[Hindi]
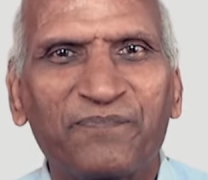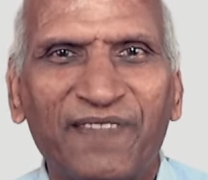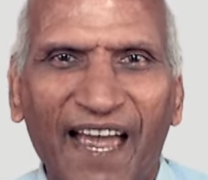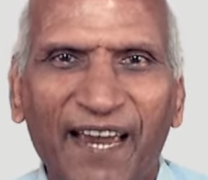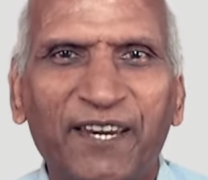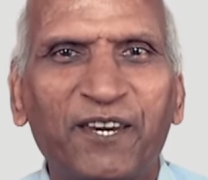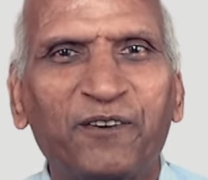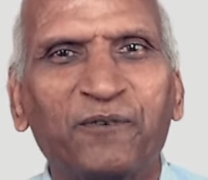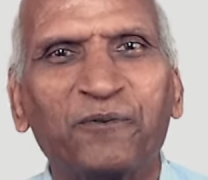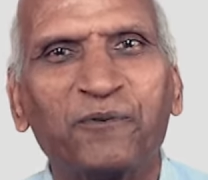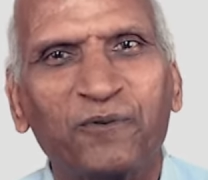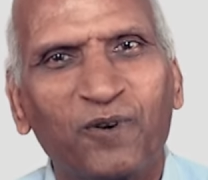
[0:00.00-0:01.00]
थैंक यू
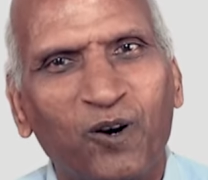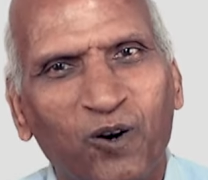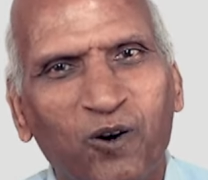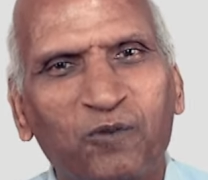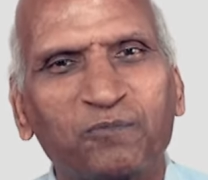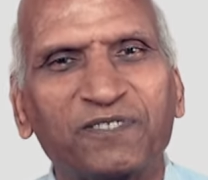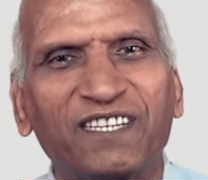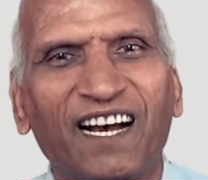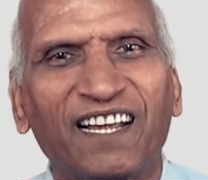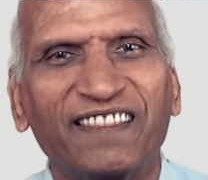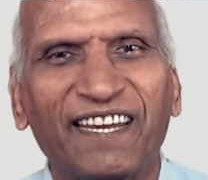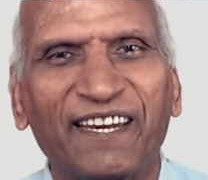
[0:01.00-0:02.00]
ओम
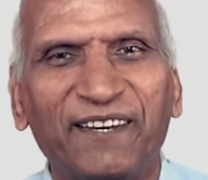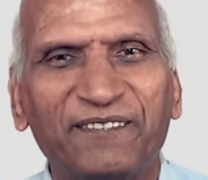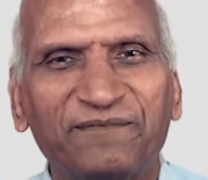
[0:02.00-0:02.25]
शांति